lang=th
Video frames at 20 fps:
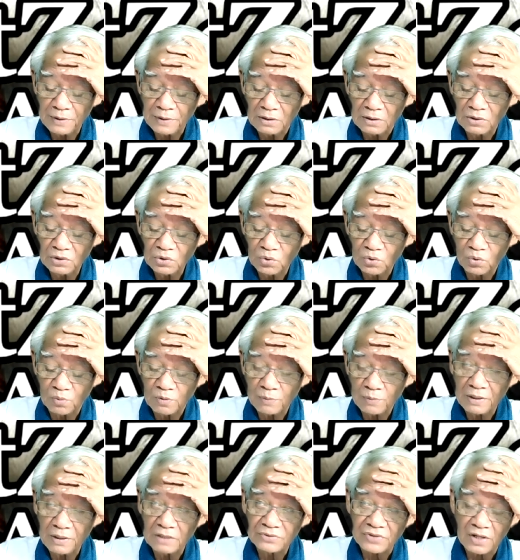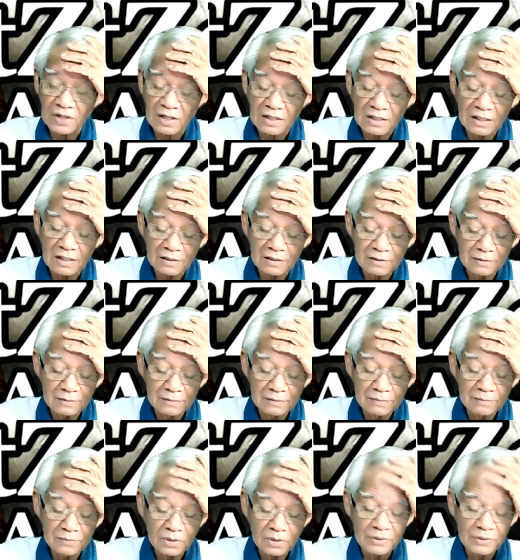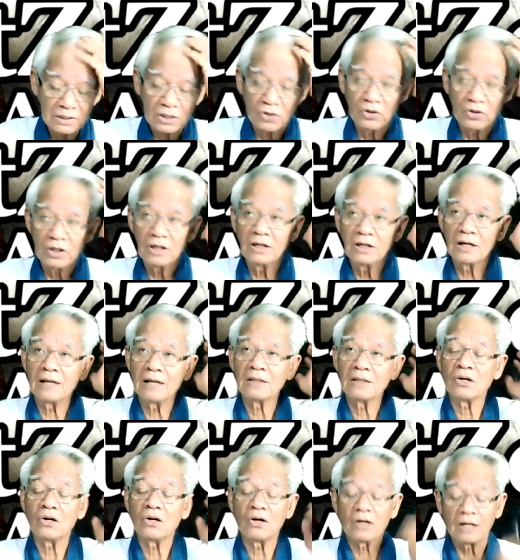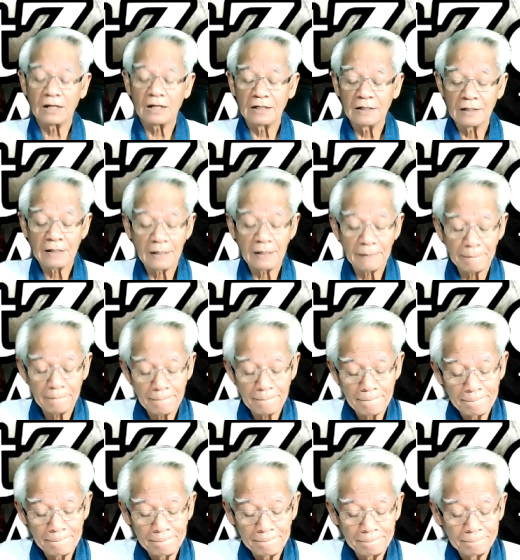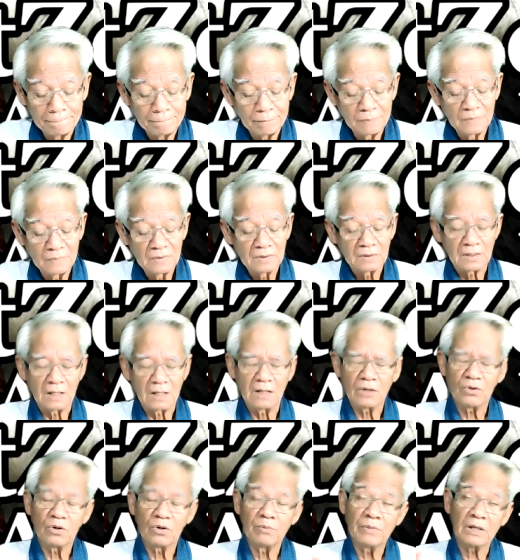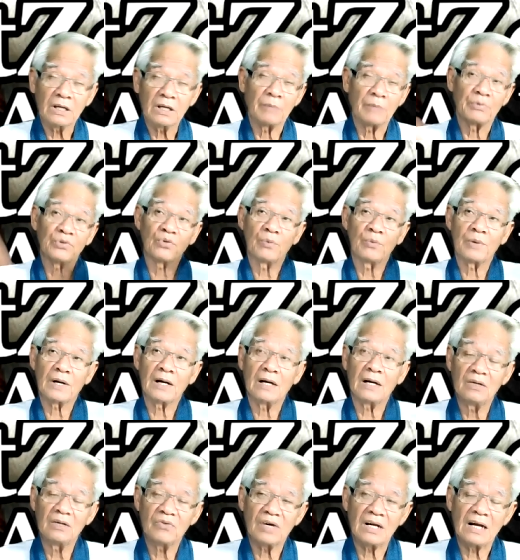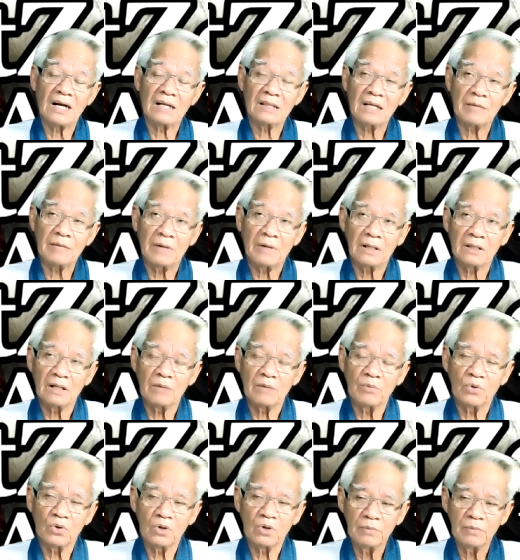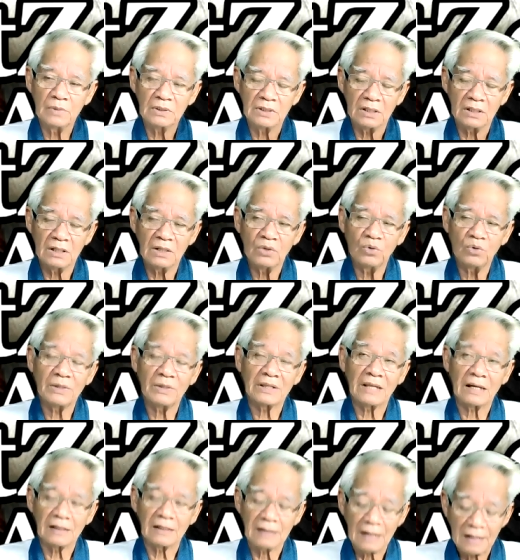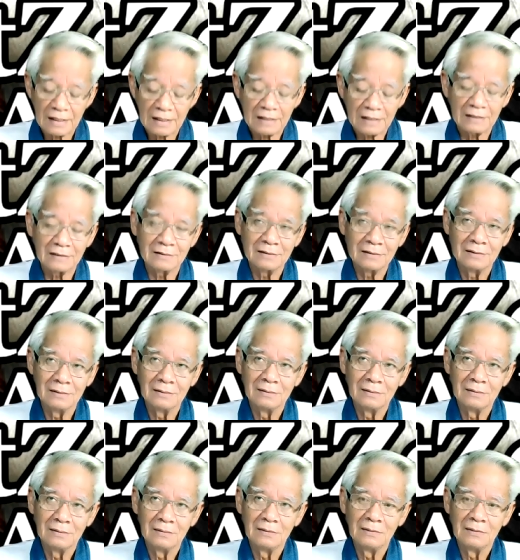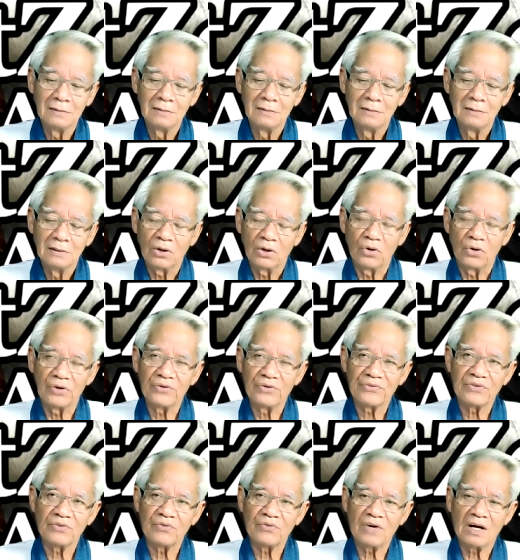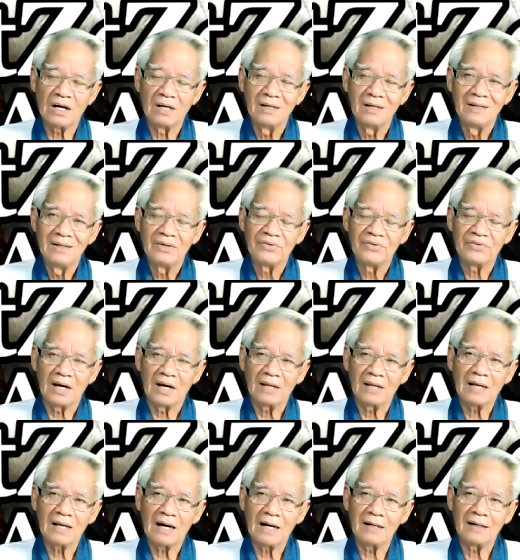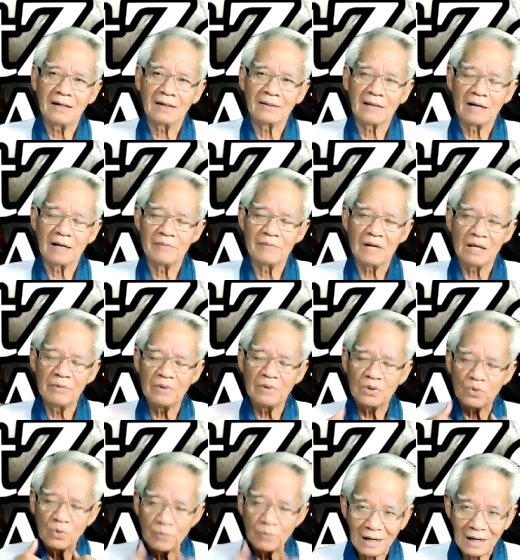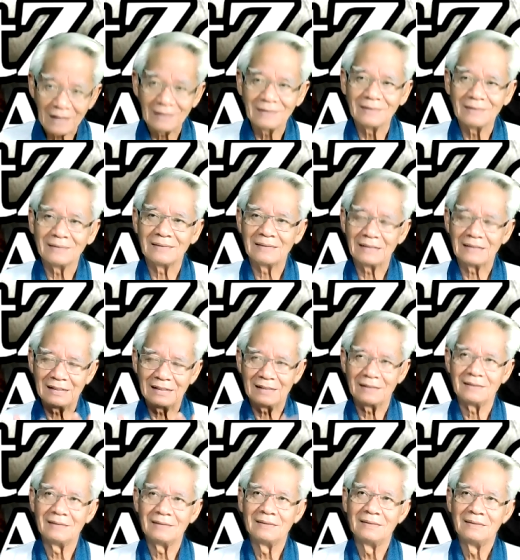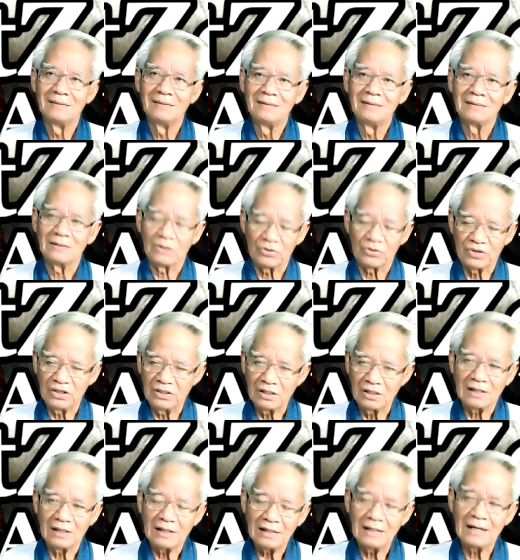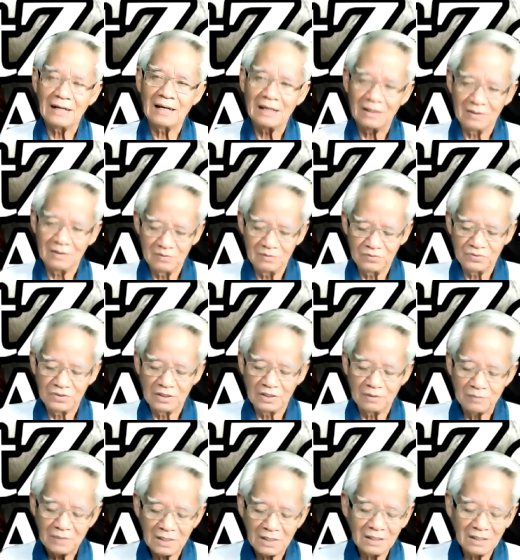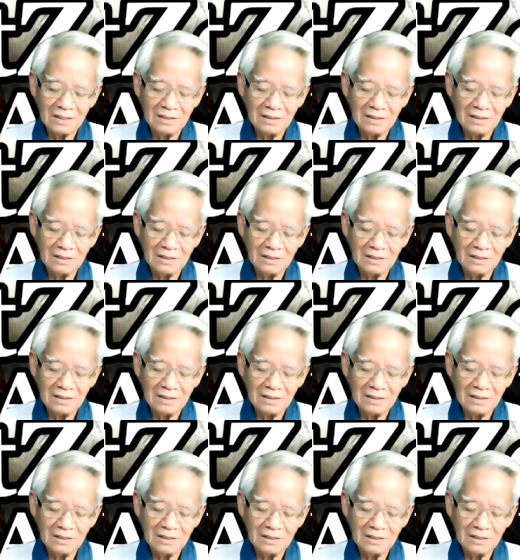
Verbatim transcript: ดผิดยึดถูกมันเป็นสารณะ เพราะมันจะก่อเกิดการทะเลาะกันนะครับ แต่ละคนมันเก็บประสบการณ์หรือว่า Data าเบสแต่ละบุคคลมันจะเรียนรู้มาแตกต่างกัน ขอนึกซะว่า สายทานแห่งธรรมไหลมารวมกันเนี่ยต้องคิดอย่างนั้นให้ได้ จริงไหม